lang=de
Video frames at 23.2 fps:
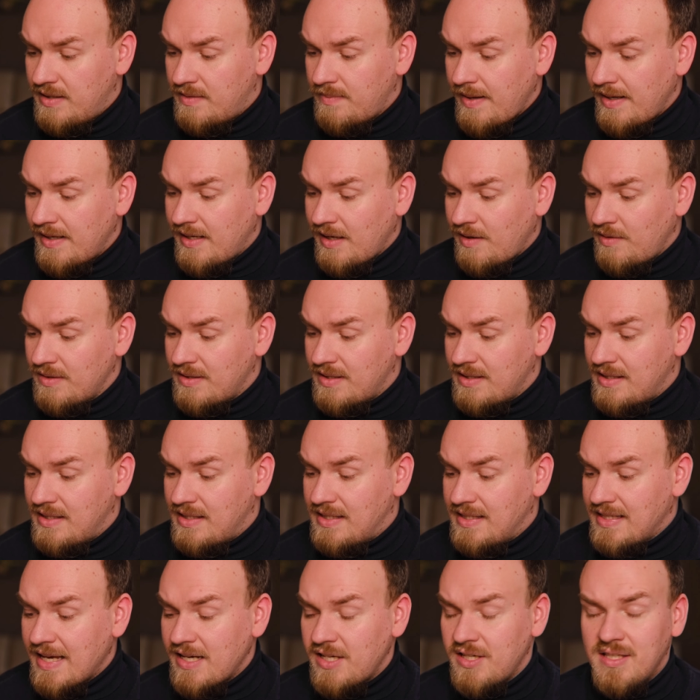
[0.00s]

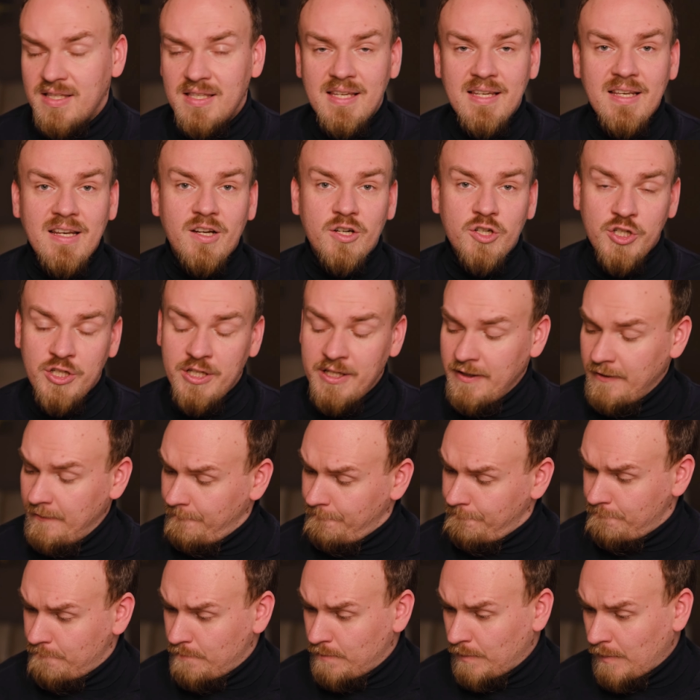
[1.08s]
2016
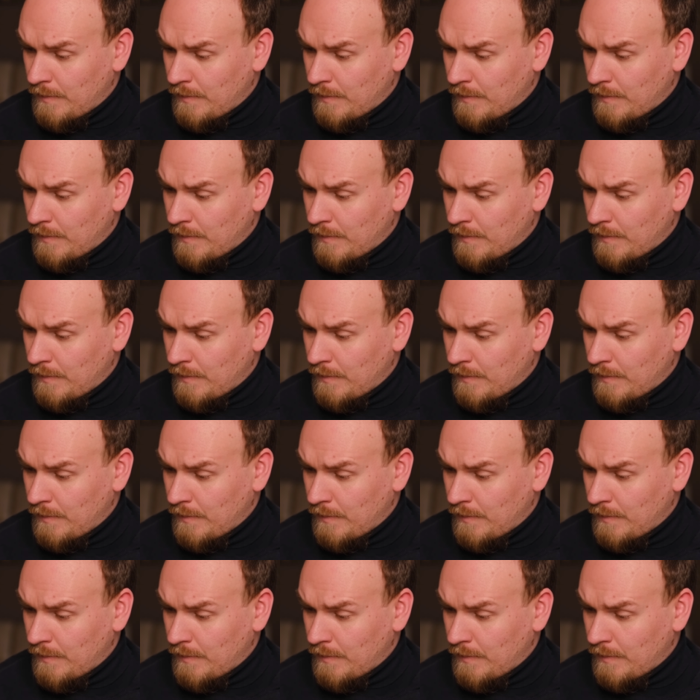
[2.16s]
erschienen,